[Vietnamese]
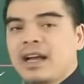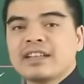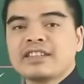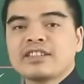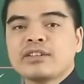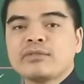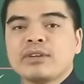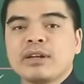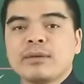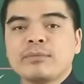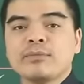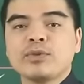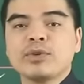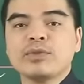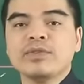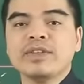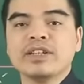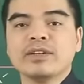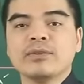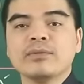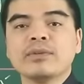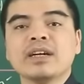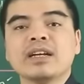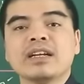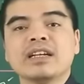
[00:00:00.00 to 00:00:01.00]
Trong năm quý
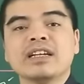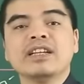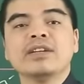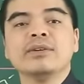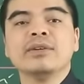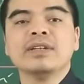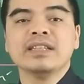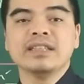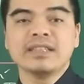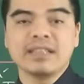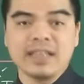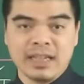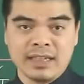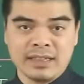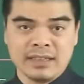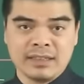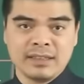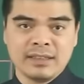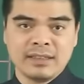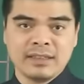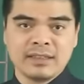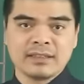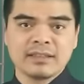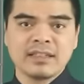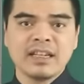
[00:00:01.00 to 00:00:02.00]
vị cũng cần lưu ý rằng
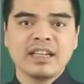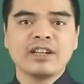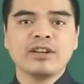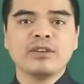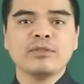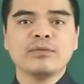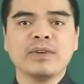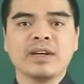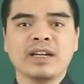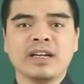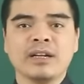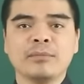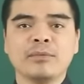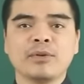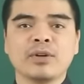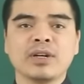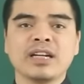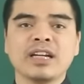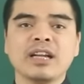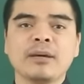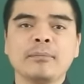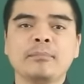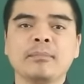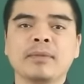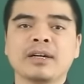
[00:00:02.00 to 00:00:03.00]
đây không phải là một
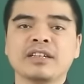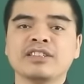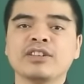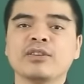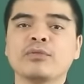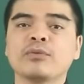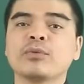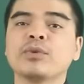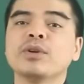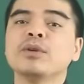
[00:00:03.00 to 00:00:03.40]
cái năm mở rộng